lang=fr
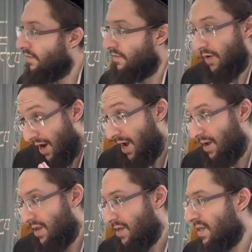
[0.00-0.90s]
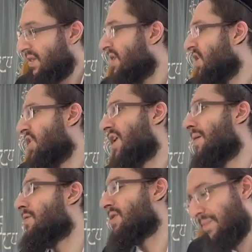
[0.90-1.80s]
Voilà. Ça, c'est chez
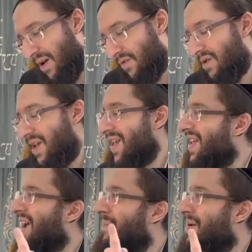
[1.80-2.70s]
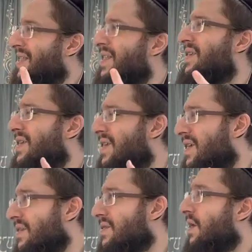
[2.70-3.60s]
Rabbi aussi, bravo. Et Rabbanan, ils
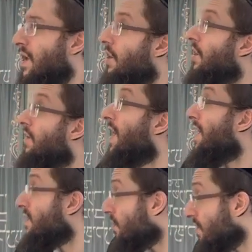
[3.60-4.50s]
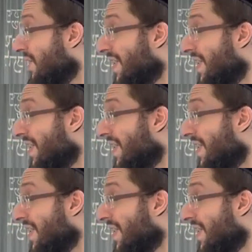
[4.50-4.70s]
disent. Euh, euh, voilà, elles diront.